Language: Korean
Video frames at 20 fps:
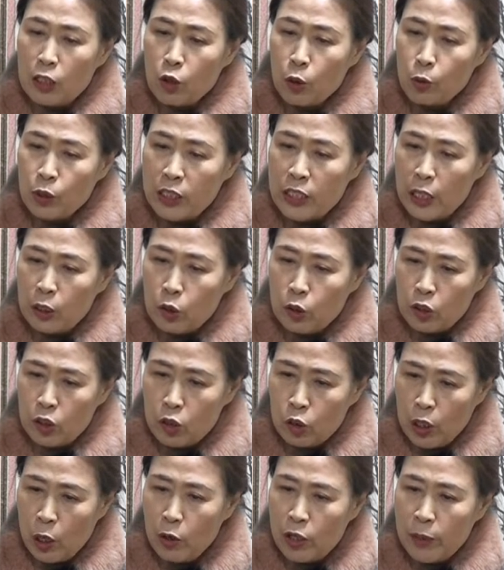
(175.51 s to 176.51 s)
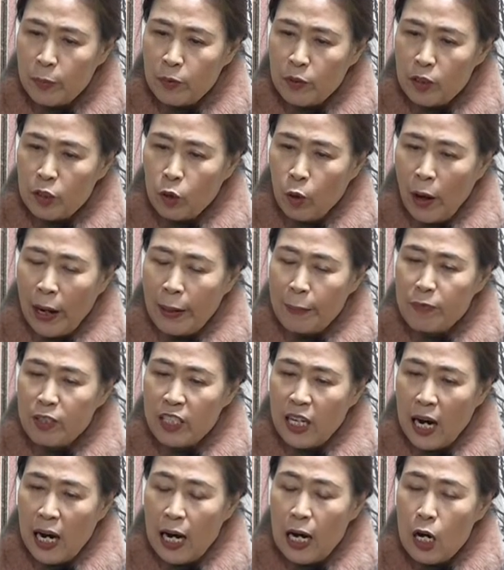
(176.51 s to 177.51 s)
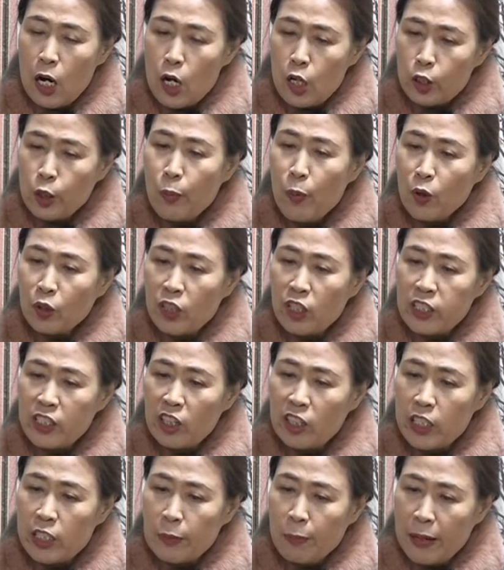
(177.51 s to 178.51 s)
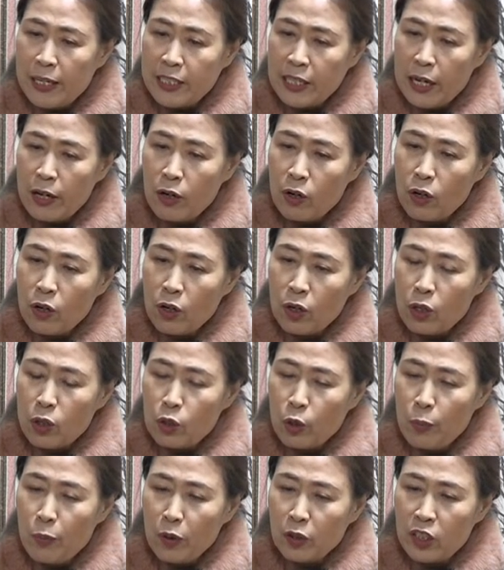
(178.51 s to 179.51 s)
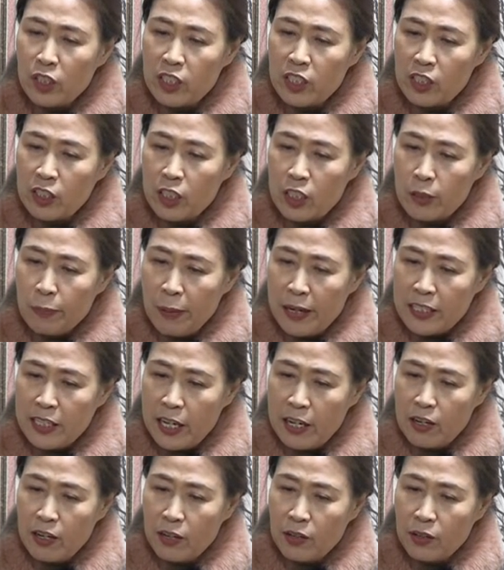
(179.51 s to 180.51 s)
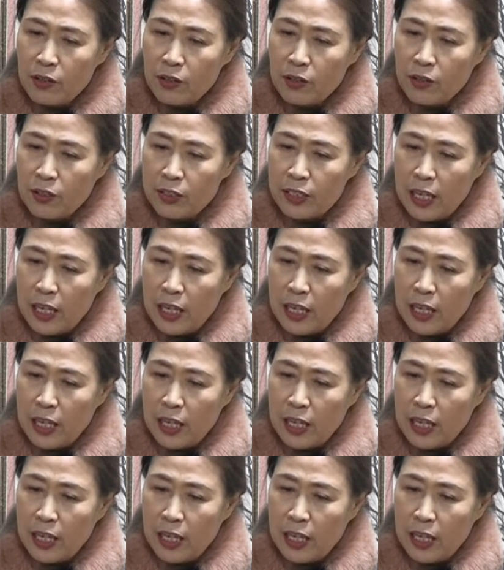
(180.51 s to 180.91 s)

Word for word: 소, 이제 채울림 돼갑니다. 손목 들썩이지 마세요. 손목 들썩이지 마세요.